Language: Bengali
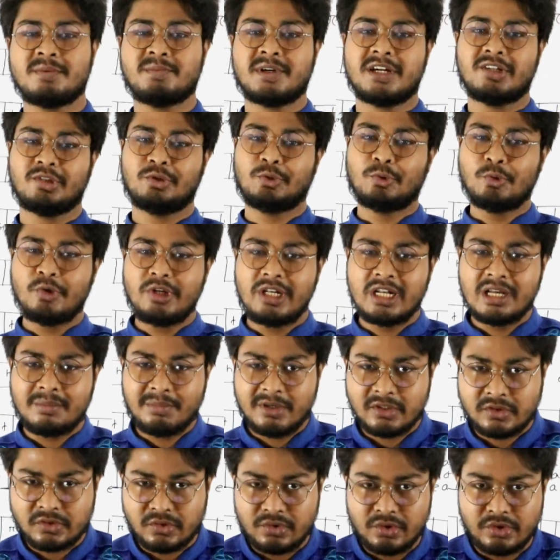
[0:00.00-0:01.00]
আমার দুই
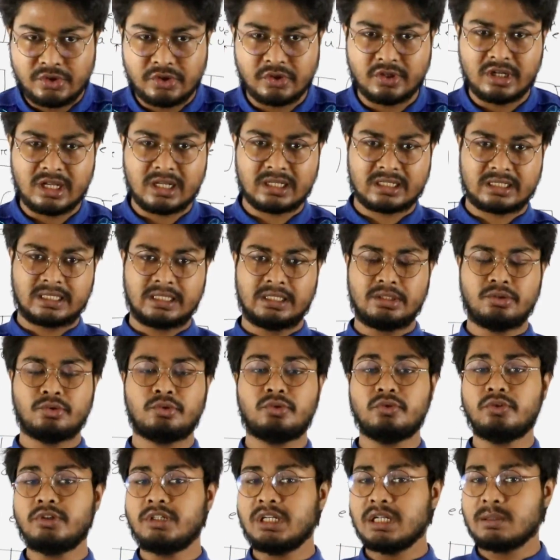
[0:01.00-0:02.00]
নাম্বার সলিউশনে আসি
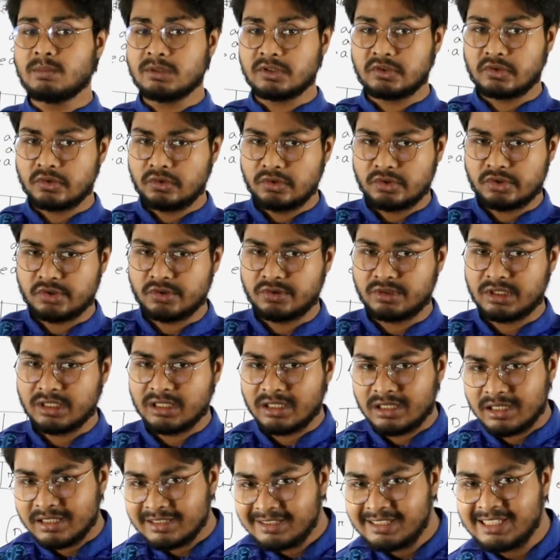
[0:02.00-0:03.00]
দুই নাম্বার সলিউশনটা
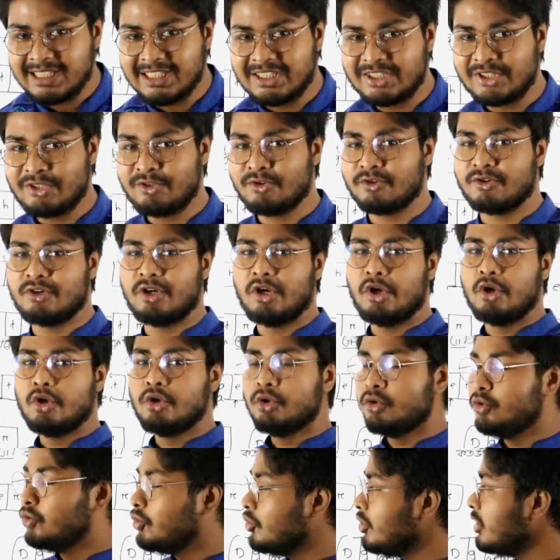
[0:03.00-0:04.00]
কি ছিল
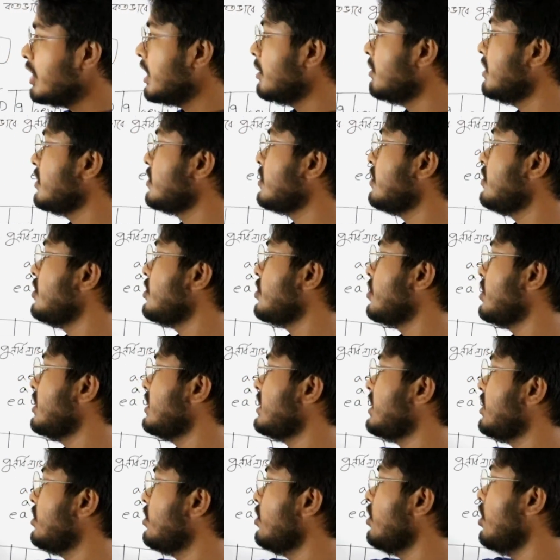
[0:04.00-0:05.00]
দুই নাম্বার সলিউশনে
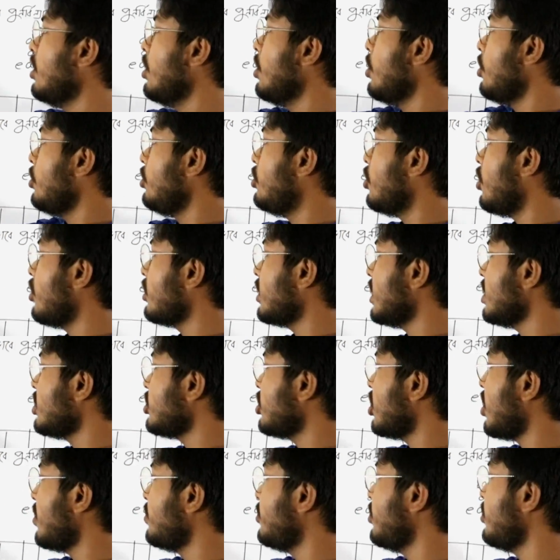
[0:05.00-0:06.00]
ছিল ডটার
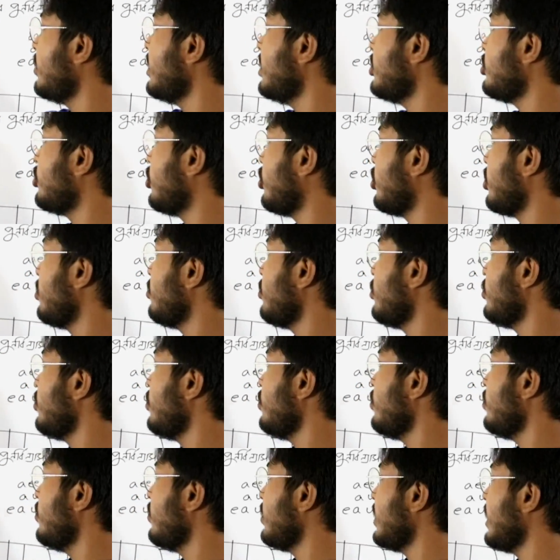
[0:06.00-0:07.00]
শব্দটি
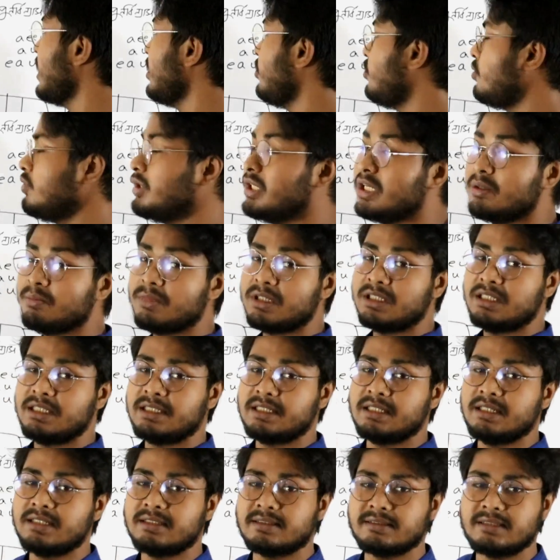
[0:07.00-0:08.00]
স্বরবর্ণগুলোকে দুই নাম্বার
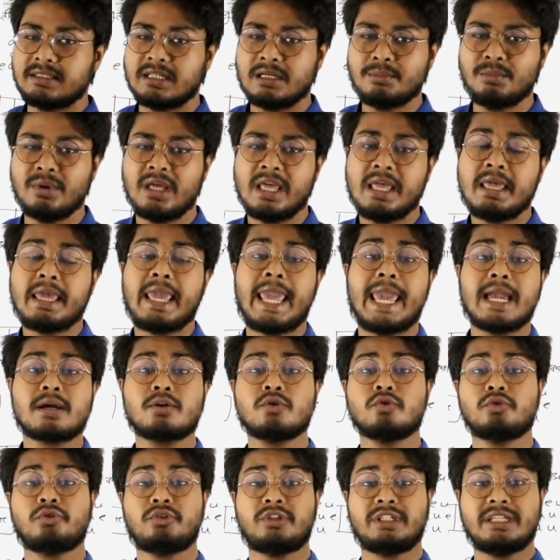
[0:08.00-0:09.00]
দিকে লিখছিলাম
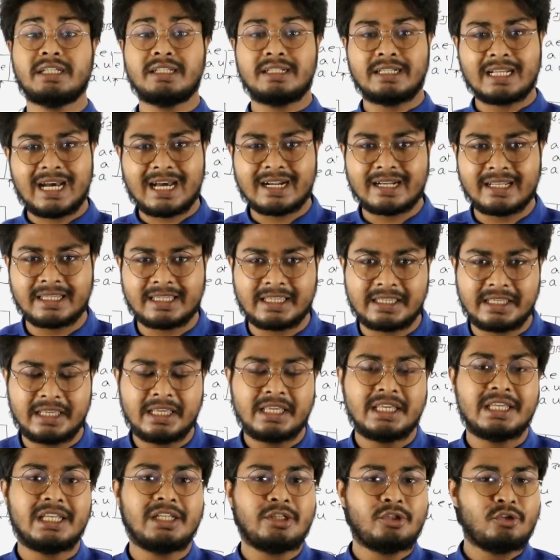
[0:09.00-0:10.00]
একত্রে না রেখে
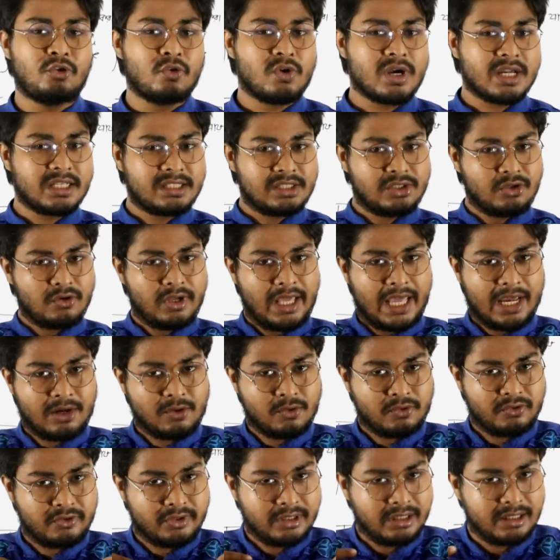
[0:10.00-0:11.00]
একটু আগে ছিল
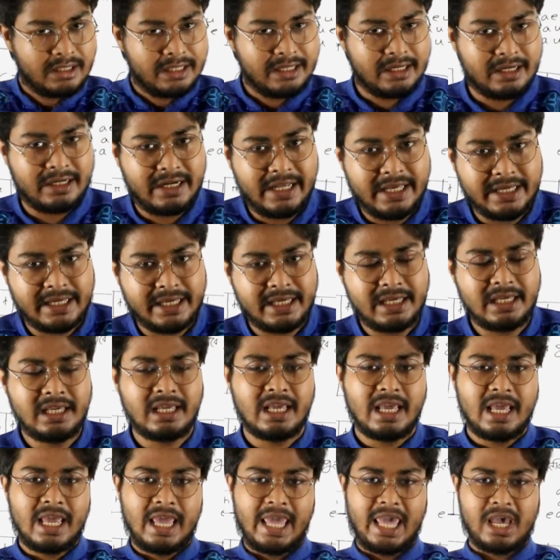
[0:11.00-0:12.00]
একত্রে রেখে
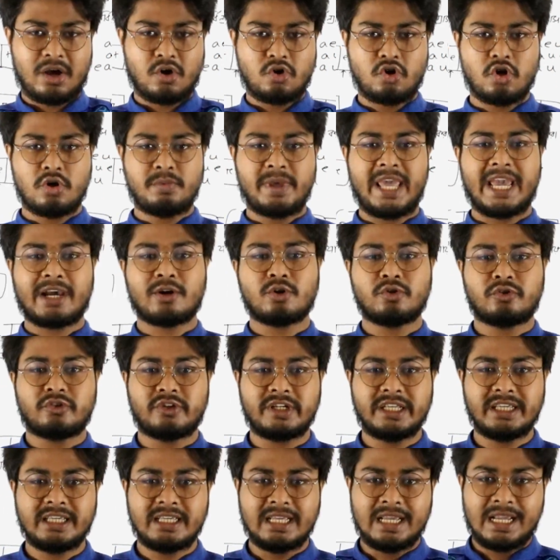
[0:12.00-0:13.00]
এখন হবে
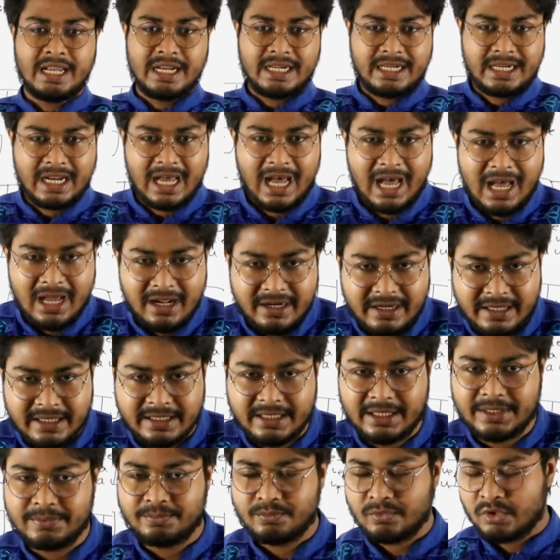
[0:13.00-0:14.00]
একত্রে না
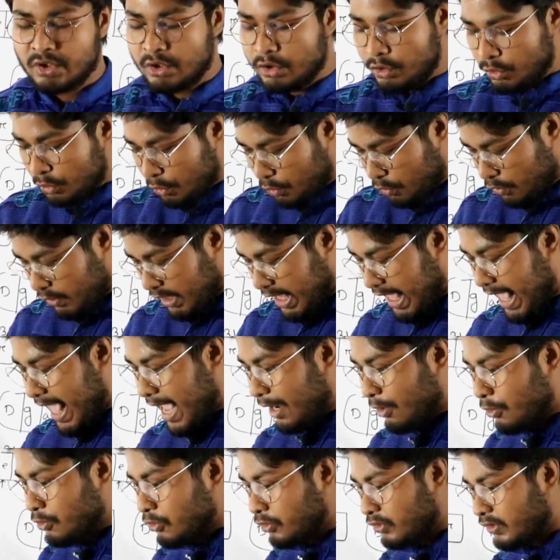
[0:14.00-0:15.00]
রেখে তো
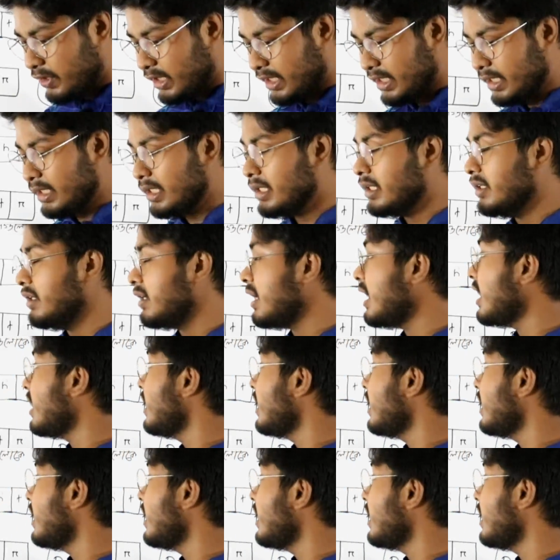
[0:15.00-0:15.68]
একত্রে না